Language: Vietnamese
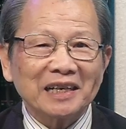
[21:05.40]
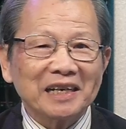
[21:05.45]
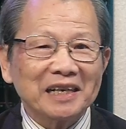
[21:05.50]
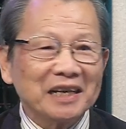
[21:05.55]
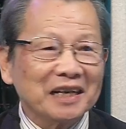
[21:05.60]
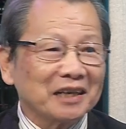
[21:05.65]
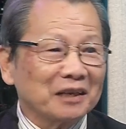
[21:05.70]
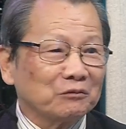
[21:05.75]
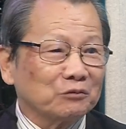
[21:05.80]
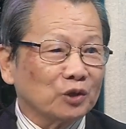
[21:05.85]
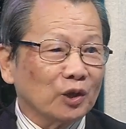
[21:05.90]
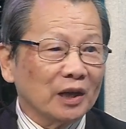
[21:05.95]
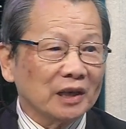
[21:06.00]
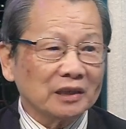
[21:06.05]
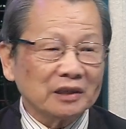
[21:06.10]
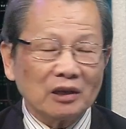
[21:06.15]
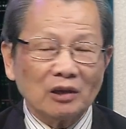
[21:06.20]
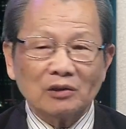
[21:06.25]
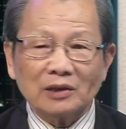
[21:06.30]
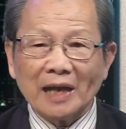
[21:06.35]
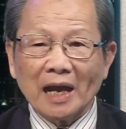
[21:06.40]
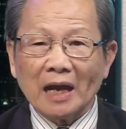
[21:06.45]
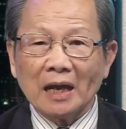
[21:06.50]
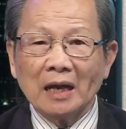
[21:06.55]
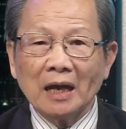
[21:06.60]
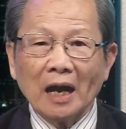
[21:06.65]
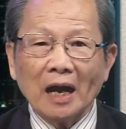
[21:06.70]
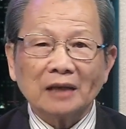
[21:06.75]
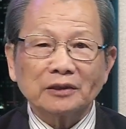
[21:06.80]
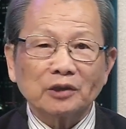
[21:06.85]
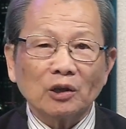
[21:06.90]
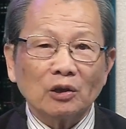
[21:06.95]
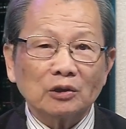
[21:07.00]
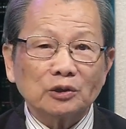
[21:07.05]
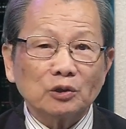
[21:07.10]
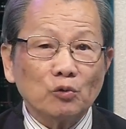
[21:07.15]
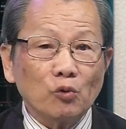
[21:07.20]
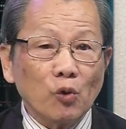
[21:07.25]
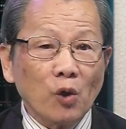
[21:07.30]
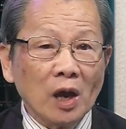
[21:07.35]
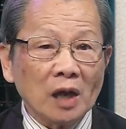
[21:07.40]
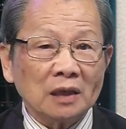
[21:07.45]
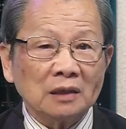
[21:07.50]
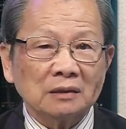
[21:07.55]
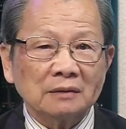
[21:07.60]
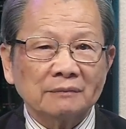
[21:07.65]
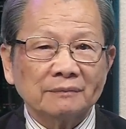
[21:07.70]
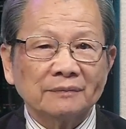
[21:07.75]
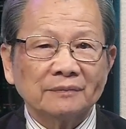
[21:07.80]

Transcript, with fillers: Kỳ hay đóng thuế cho Nga à, cho Trung Quốc